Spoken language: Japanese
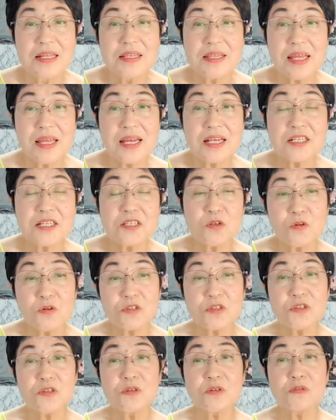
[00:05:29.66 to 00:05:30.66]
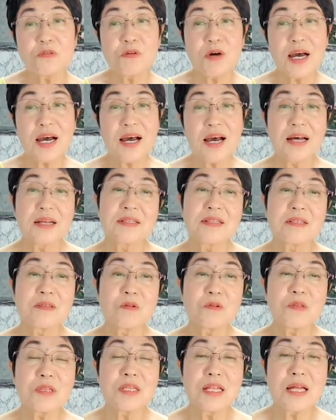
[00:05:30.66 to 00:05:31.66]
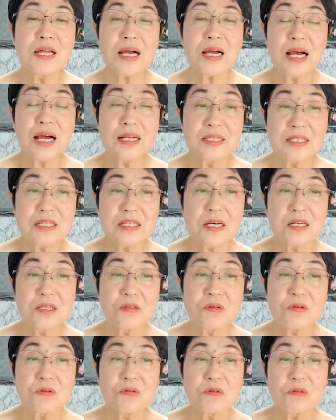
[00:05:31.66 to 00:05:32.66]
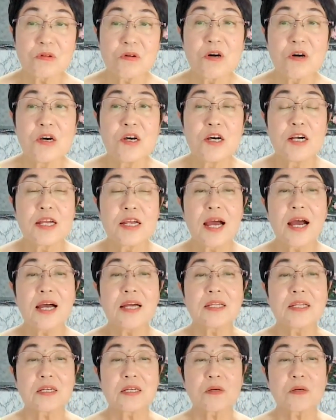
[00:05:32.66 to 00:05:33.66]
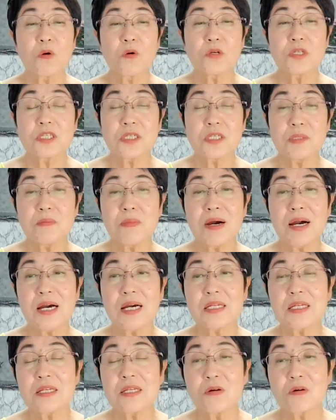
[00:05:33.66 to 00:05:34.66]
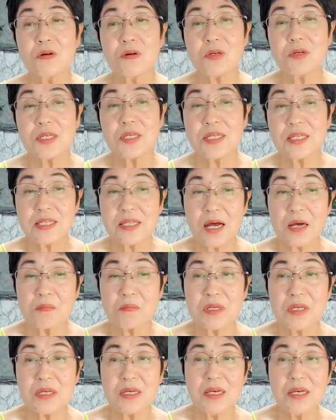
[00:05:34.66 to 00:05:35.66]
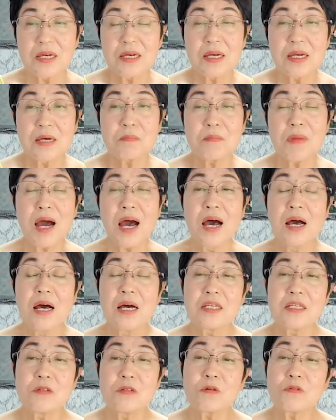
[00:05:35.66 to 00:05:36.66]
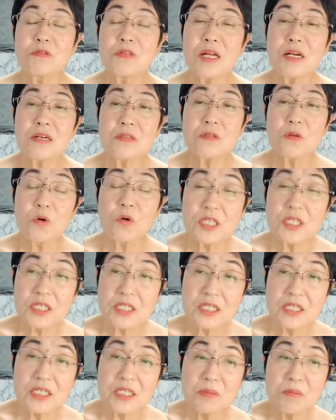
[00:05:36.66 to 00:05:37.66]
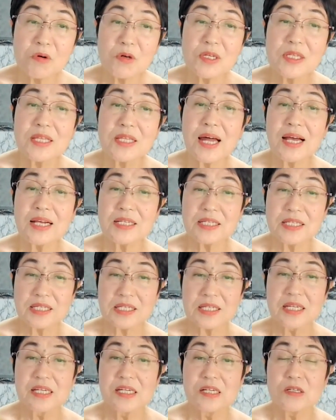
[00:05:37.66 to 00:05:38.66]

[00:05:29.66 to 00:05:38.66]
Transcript: で、症状はどんな感じかというと、やはり腰回りの痛み、まあ、ひどくなるとお尻も痛いし、